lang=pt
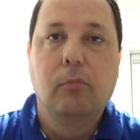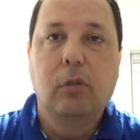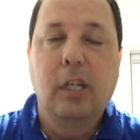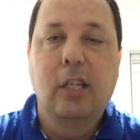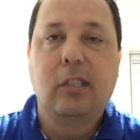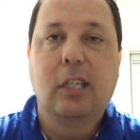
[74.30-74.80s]

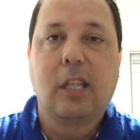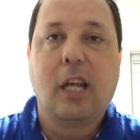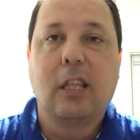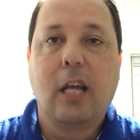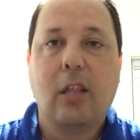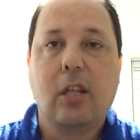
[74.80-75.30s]
poderia ser
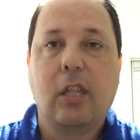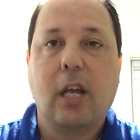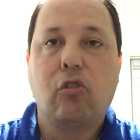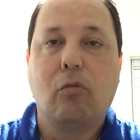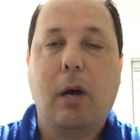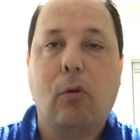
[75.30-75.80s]
tratado
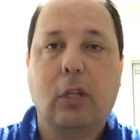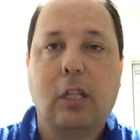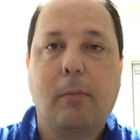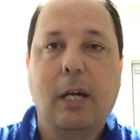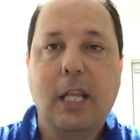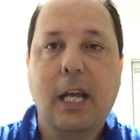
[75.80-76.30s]
até de uma
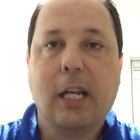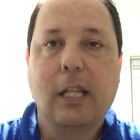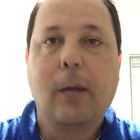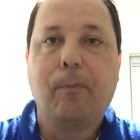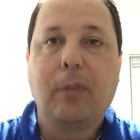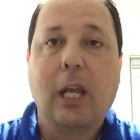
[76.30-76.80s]
outra maneira. Né?